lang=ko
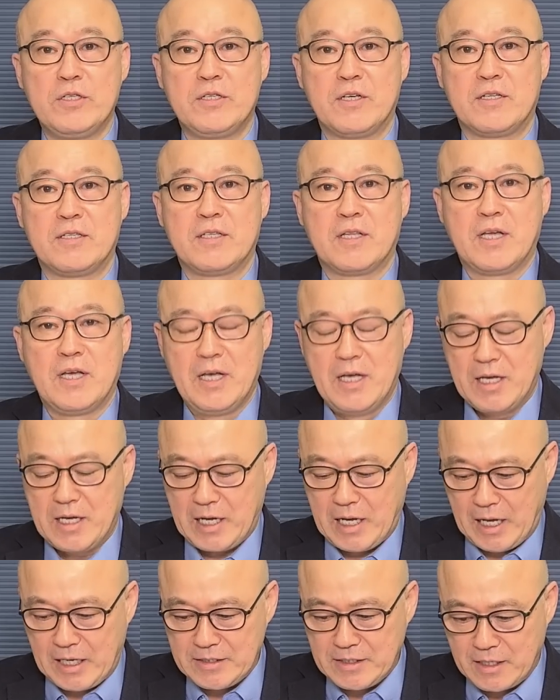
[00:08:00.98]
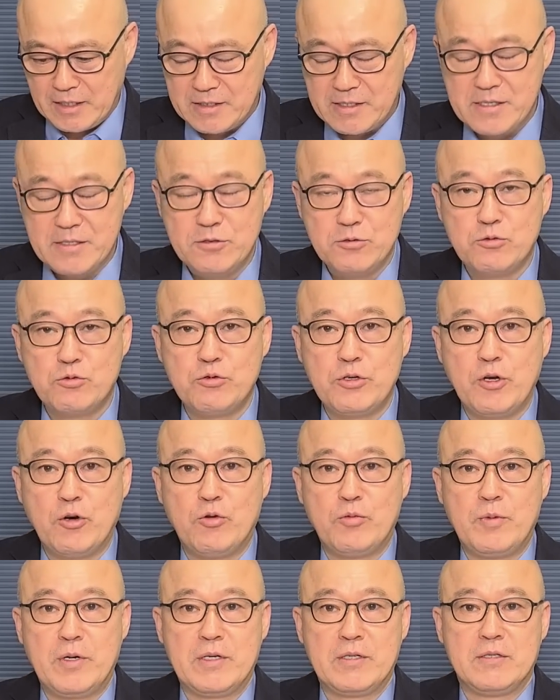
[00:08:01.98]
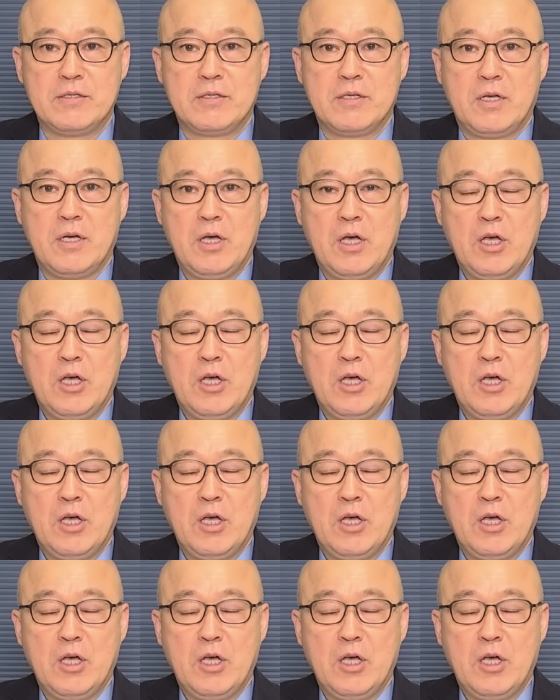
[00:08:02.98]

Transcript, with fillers: 있는 가장 큰 두려움은